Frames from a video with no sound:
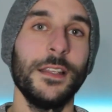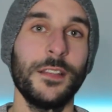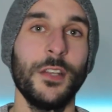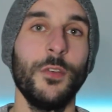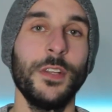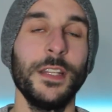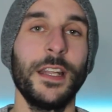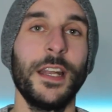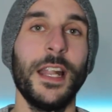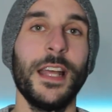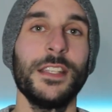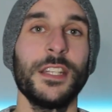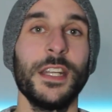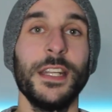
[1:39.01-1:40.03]
se lo volete andare a
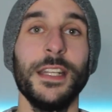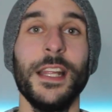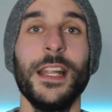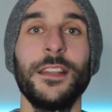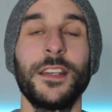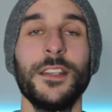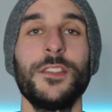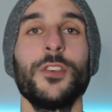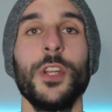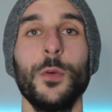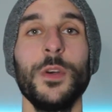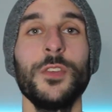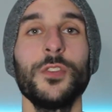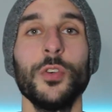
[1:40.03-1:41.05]
leggere nella
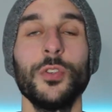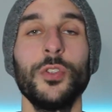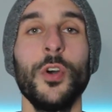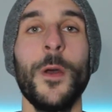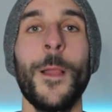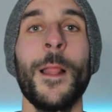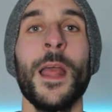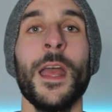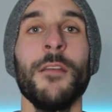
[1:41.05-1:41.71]
descrizione qua sotto